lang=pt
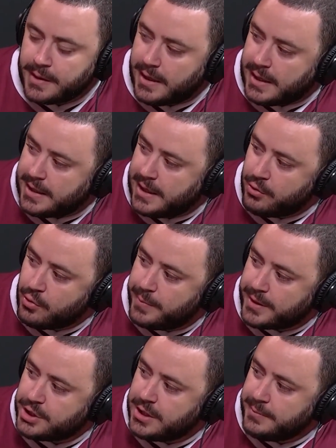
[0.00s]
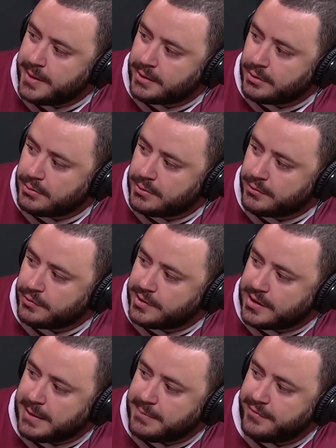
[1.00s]
aquele compartilhamento. Então, você
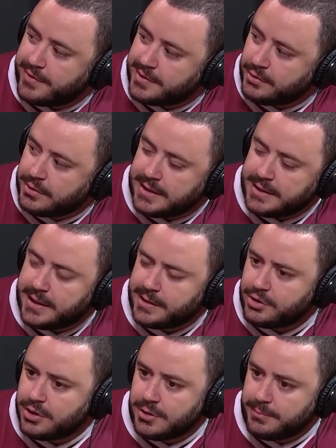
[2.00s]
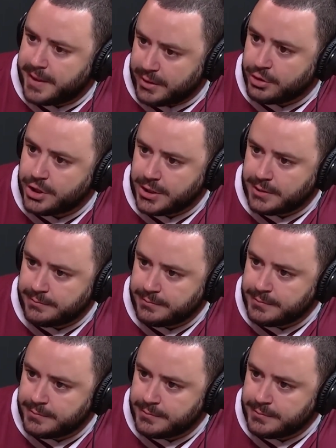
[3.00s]
acaba fazendo cadeiras de pedagogia.